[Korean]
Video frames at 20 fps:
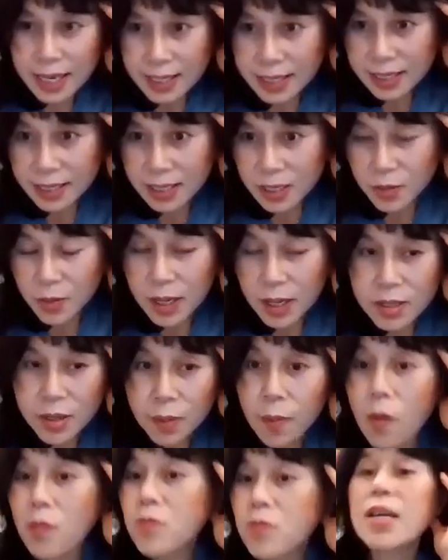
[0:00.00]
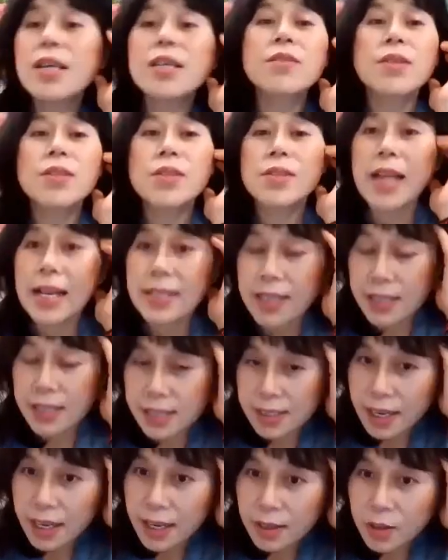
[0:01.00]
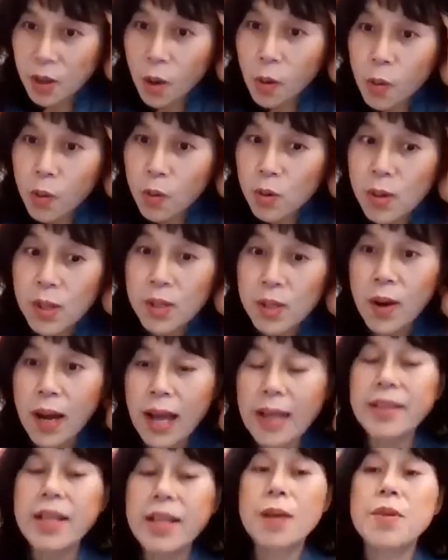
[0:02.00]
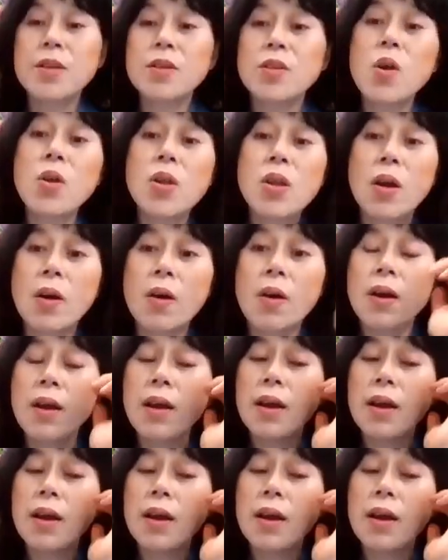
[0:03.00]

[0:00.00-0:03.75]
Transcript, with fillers: 자신을 위해서 먹고 살기 위해서 나 자신의 성공을 위해서 간다면 떨려.